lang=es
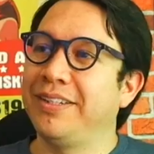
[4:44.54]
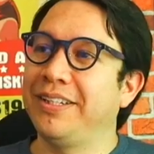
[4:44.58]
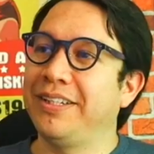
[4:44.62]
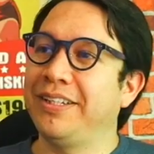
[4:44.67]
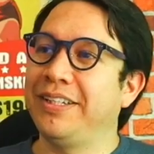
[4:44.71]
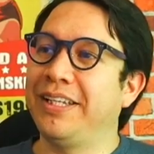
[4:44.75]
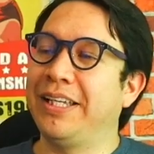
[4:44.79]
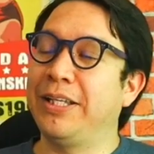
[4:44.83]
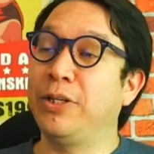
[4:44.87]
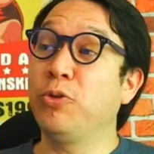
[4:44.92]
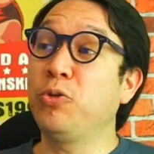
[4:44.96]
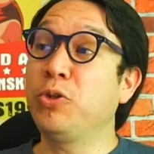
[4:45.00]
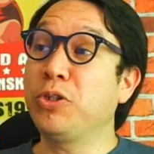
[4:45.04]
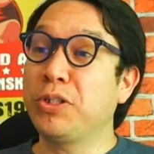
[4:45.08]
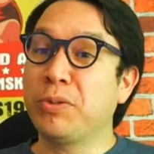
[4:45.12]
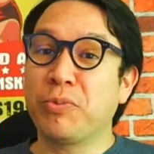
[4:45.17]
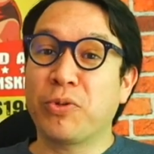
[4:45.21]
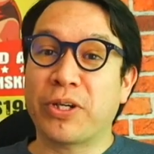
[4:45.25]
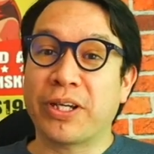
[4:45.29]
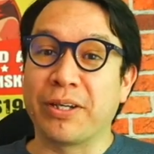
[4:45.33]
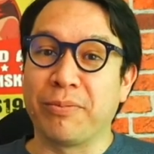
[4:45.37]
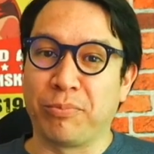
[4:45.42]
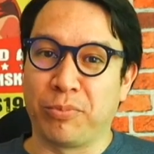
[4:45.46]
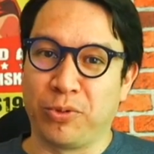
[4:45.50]
El
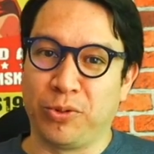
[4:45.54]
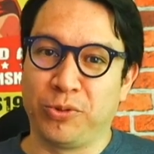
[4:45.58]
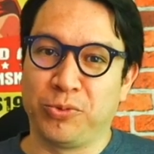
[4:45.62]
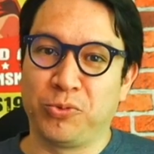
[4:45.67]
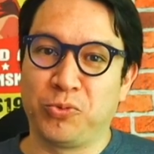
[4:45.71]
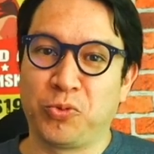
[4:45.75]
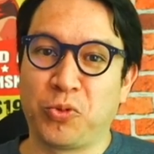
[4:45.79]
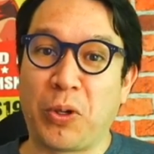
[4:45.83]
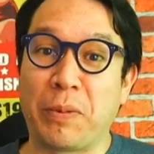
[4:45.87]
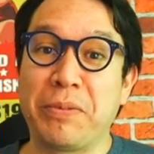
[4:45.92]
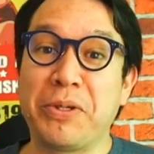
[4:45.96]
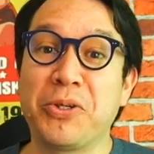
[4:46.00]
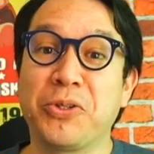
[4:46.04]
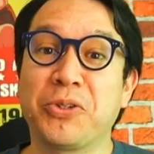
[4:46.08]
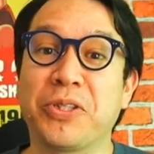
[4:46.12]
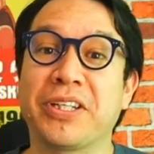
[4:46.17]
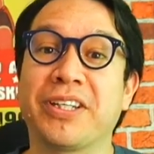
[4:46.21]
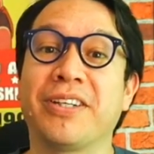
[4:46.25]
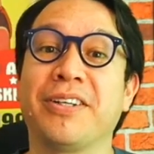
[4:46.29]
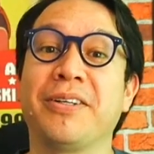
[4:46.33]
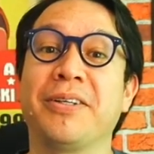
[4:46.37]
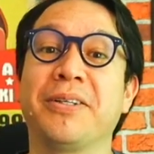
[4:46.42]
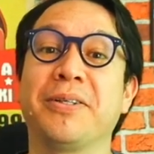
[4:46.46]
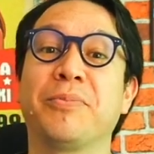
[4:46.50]
último ejemplo. Tu amigo te
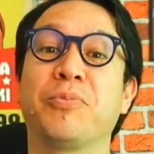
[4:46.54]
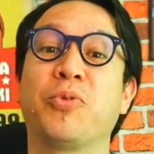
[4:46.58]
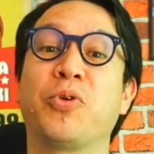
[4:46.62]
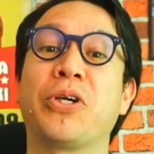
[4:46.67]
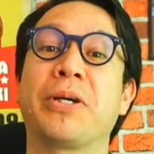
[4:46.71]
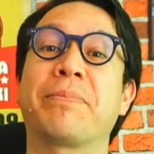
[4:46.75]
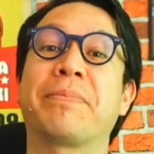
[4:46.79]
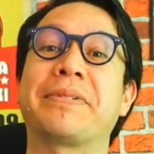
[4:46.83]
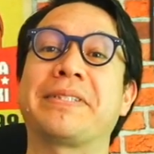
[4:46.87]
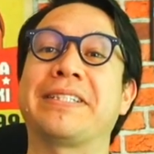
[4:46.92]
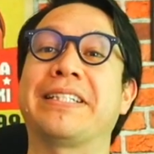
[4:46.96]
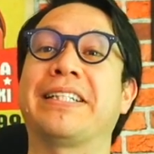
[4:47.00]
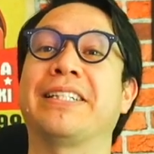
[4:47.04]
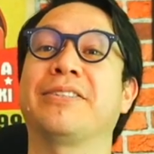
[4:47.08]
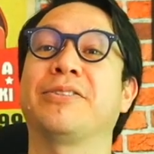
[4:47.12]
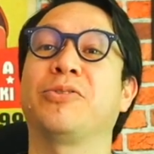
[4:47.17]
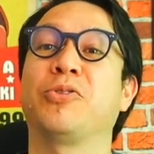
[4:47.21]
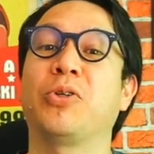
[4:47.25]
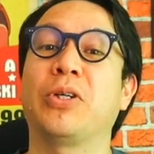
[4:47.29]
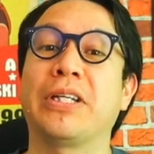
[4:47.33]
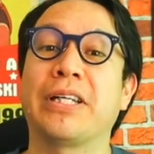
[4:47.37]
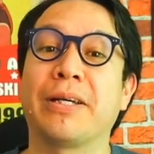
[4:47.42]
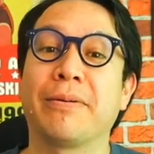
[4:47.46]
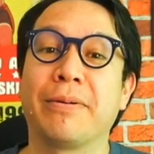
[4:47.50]
escribe voy a pasar
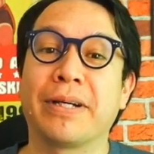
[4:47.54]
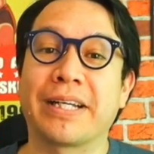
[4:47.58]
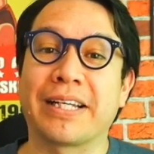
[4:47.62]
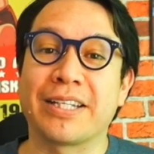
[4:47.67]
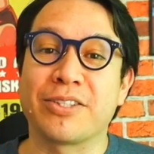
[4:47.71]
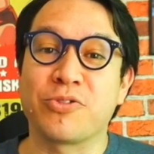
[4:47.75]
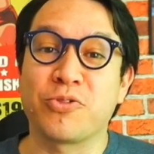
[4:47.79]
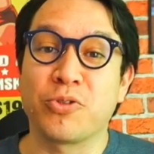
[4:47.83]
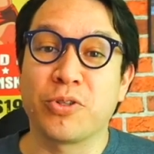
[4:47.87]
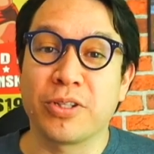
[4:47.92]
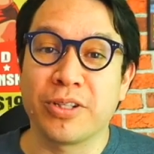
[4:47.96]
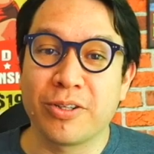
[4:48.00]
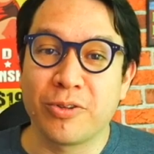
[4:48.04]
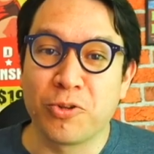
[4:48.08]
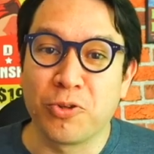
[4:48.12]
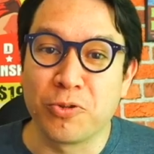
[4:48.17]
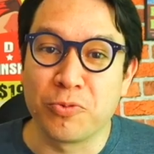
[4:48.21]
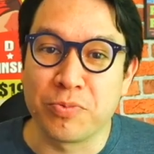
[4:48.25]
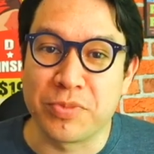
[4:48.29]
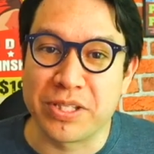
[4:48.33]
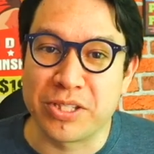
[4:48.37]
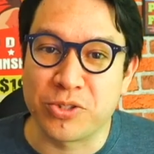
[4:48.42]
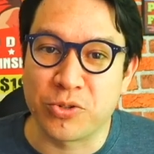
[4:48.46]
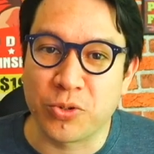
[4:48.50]
todas las vacaciones
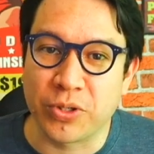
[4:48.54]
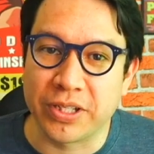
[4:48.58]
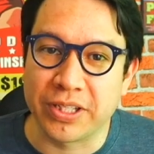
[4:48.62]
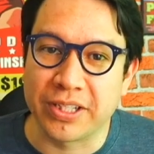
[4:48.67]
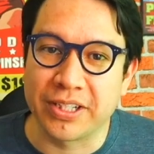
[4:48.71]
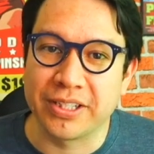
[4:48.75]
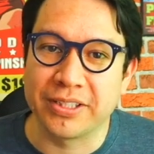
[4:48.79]
con mi suegra.